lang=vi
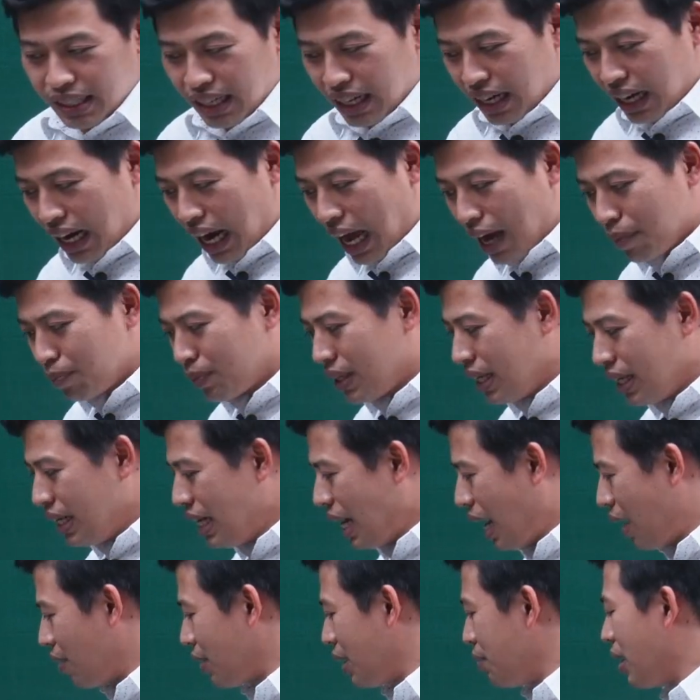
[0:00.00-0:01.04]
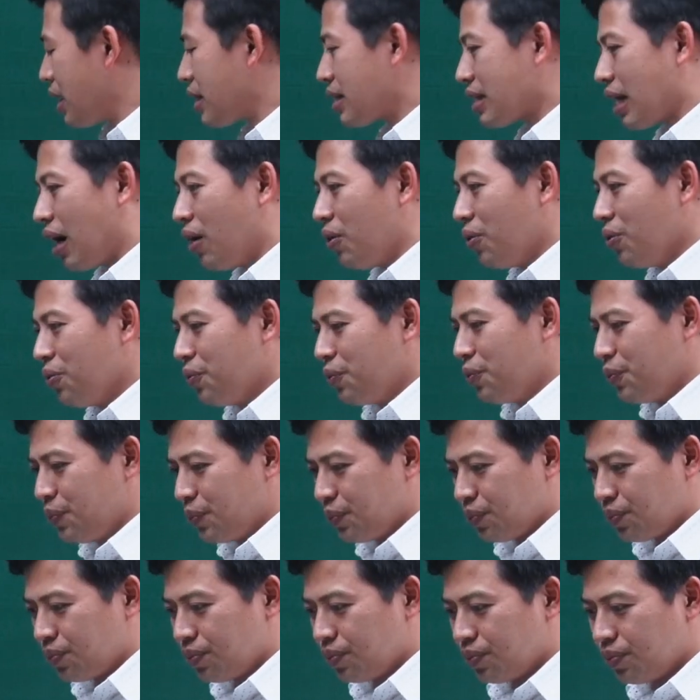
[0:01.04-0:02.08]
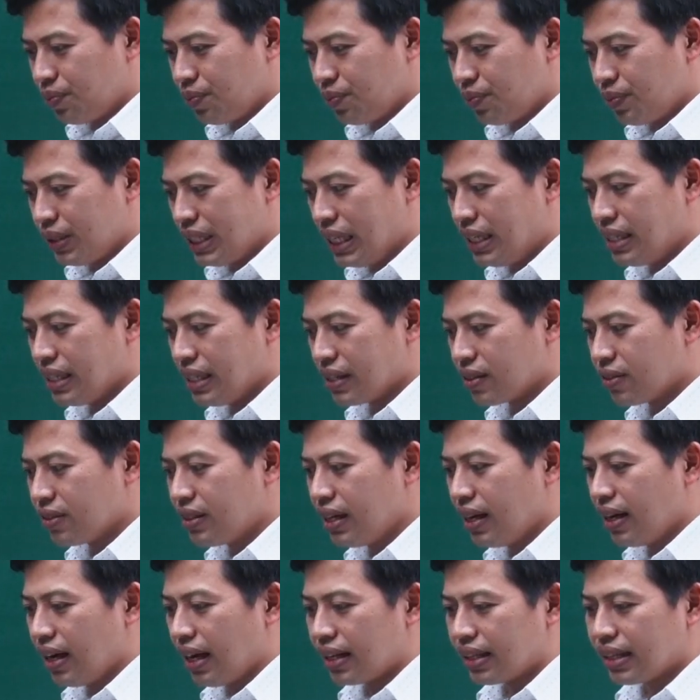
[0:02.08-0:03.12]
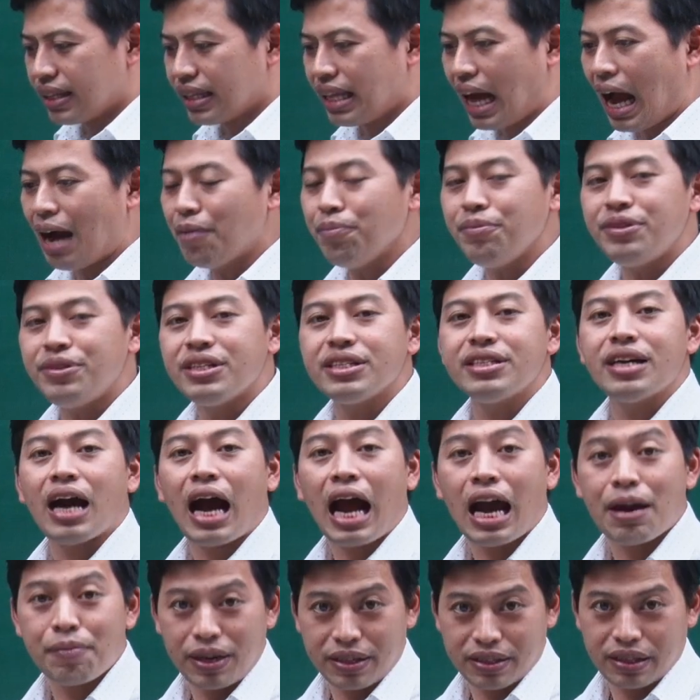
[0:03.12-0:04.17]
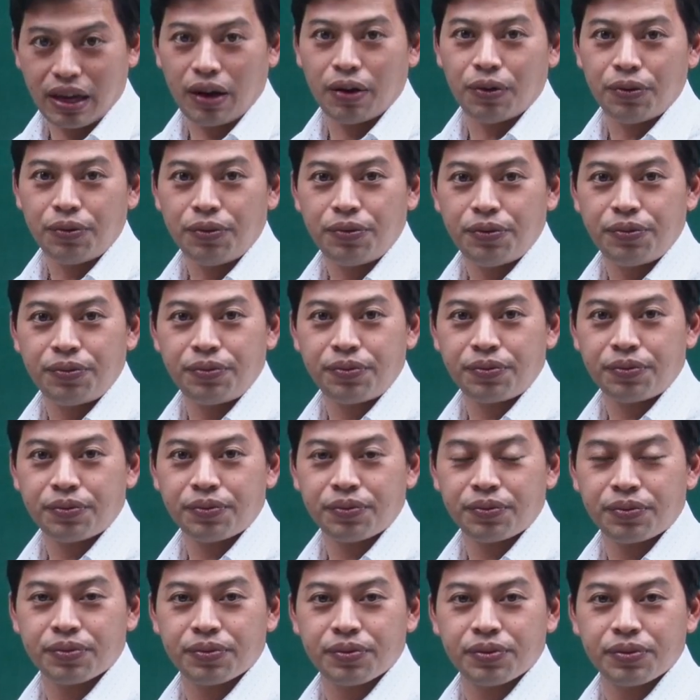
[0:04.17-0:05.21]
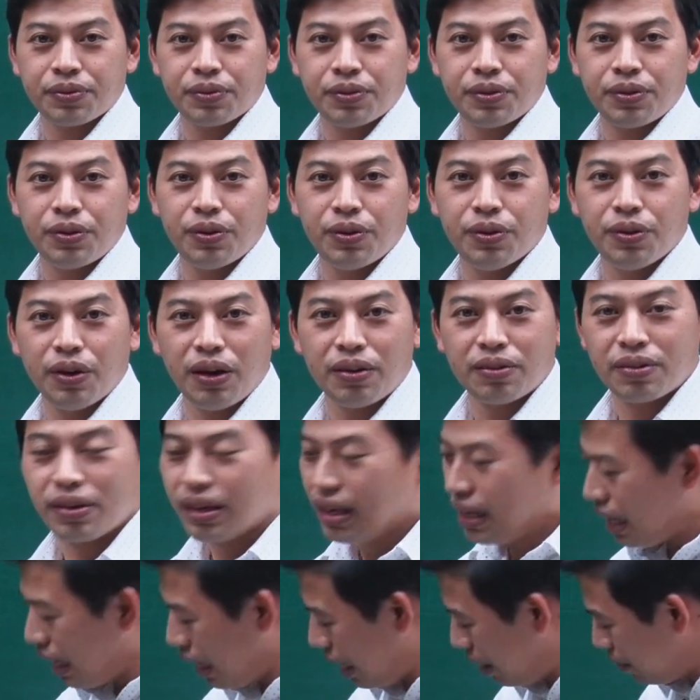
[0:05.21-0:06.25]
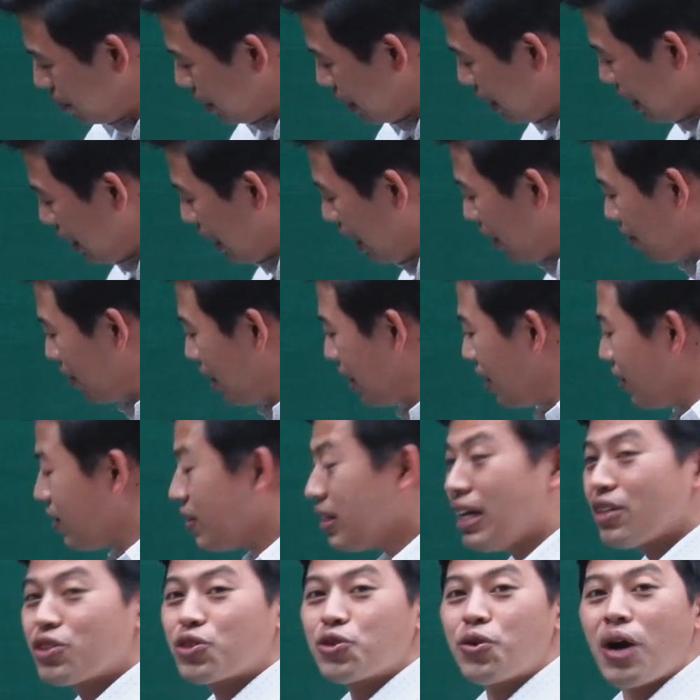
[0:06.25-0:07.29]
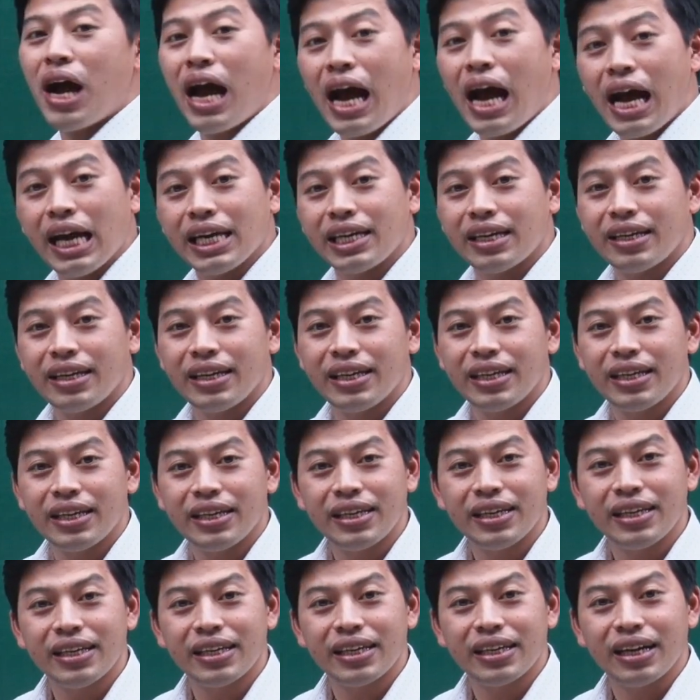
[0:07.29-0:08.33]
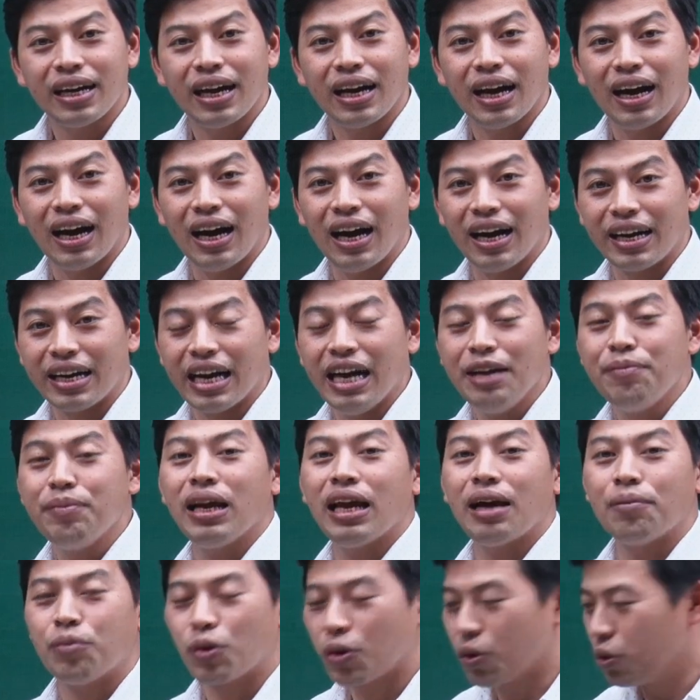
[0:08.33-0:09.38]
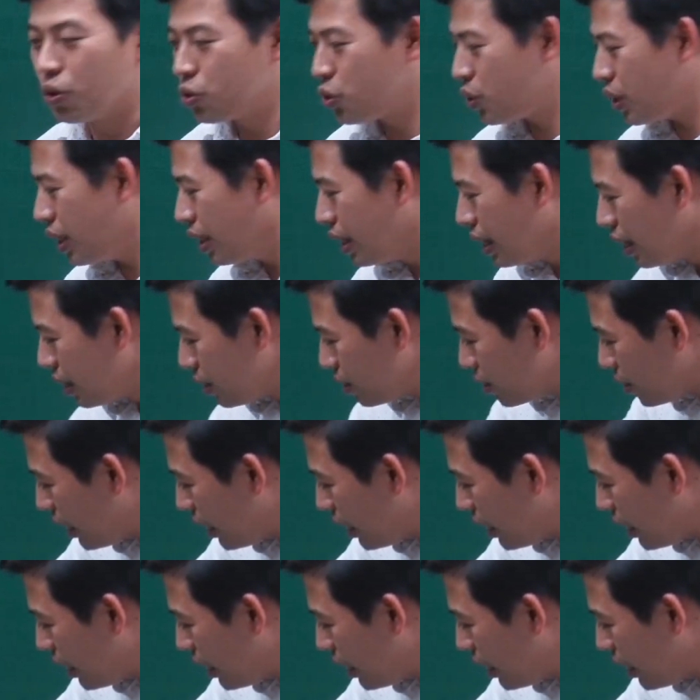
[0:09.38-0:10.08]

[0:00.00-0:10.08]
Làm thế nào để bằng 6? Thì chỉ có thể là 8 trừ 2 bằng 6. Đúng không? Làm thế nào để nó ra số 2? À, đấy mới là một câu chuyện. Cho